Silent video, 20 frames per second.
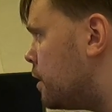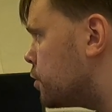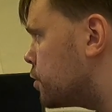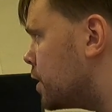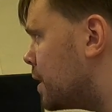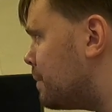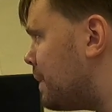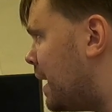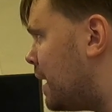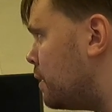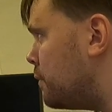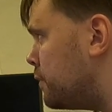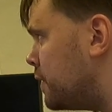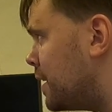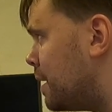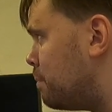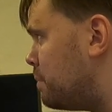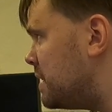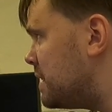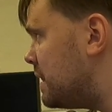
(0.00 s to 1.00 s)
schon am
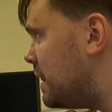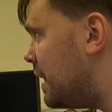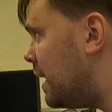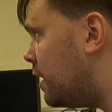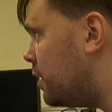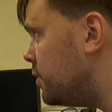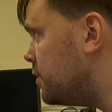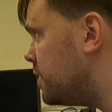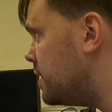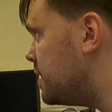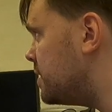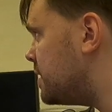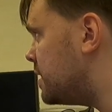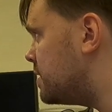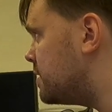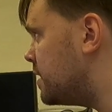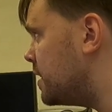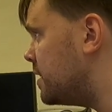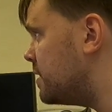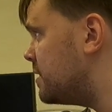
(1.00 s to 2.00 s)
Anfang ein bisschen lauter ist
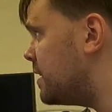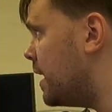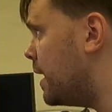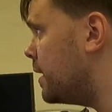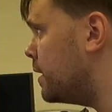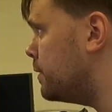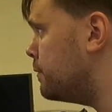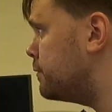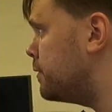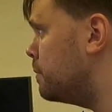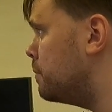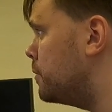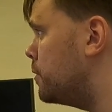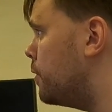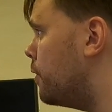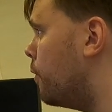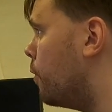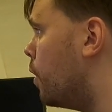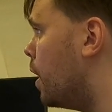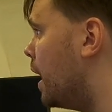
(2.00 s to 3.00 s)
als der Gesang
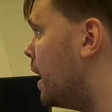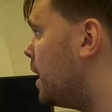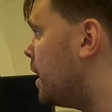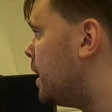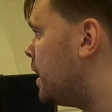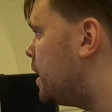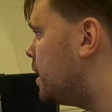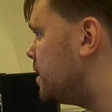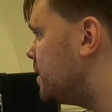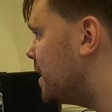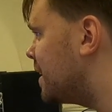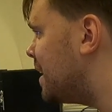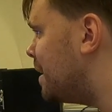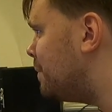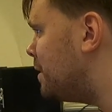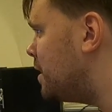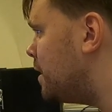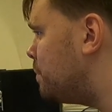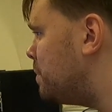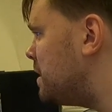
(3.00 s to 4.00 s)
vom Chor. Da
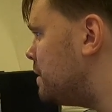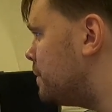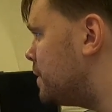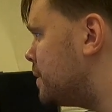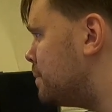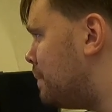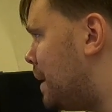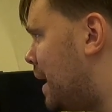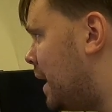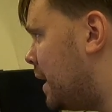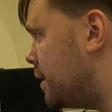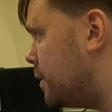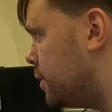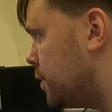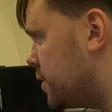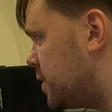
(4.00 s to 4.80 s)
kann man ein bisschen was machen.